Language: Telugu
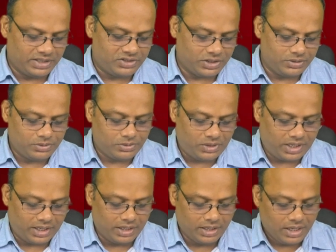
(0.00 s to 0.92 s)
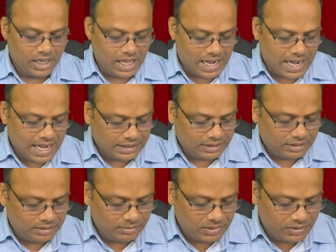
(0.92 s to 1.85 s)
మనం చదువుకుంటే
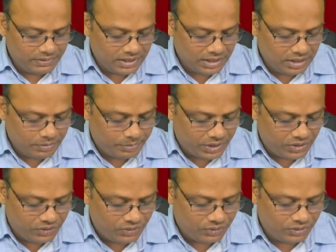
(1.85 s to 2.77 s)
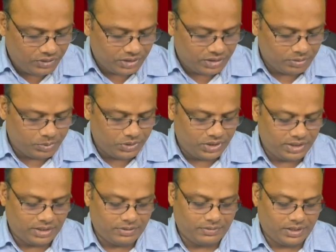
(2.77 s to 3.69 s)
ఆత్మ వలన పరిశుద్ధత
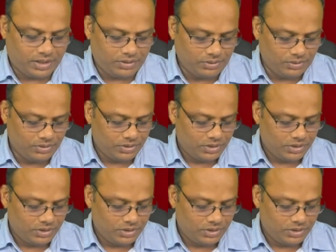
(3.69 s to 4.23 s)
పొందిన వారు